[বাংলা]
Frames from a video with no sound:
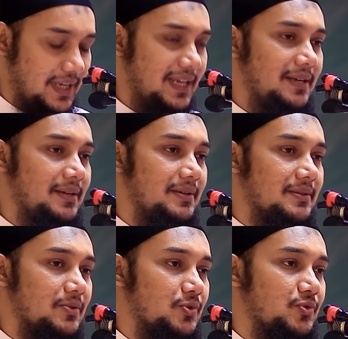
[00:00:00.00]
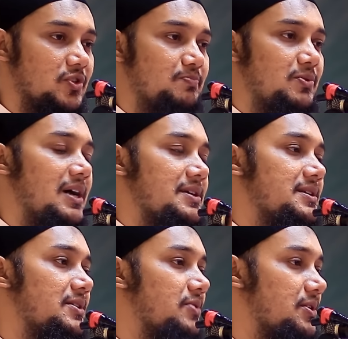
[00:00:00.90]
এই গন্তব্য
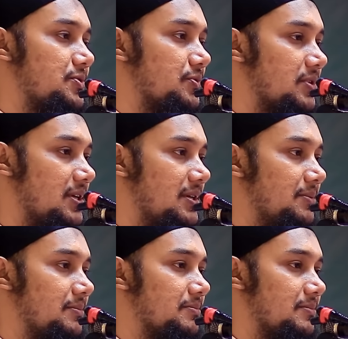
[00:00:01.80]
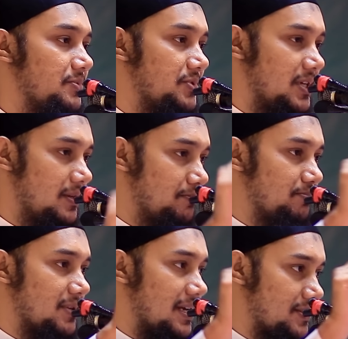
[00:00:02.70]
হাসিল করার জন্যে যে
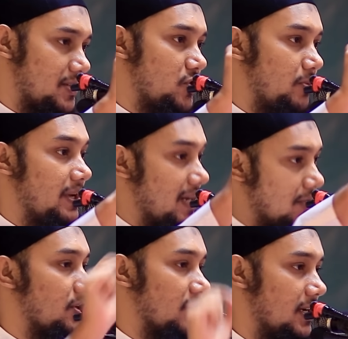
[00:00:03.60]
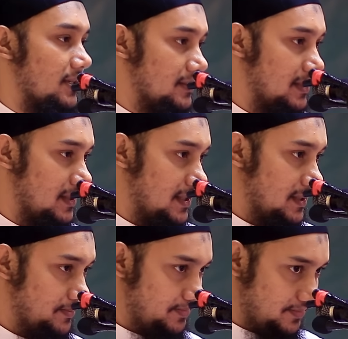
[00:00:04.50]
কাজটা সবার আগে দরকার
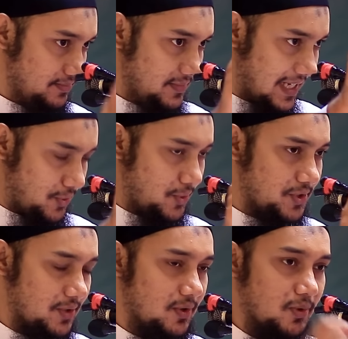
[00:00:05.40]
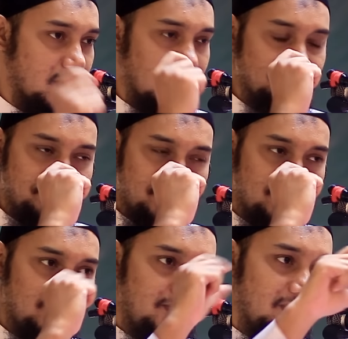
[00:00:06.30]
এতক্ষণ যেগুলো বললাম
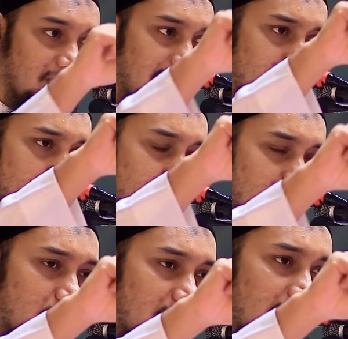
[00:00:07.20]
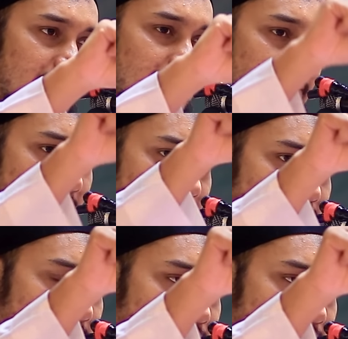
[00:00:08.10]
এই গন্তব্যটা হাসিল করার জন্য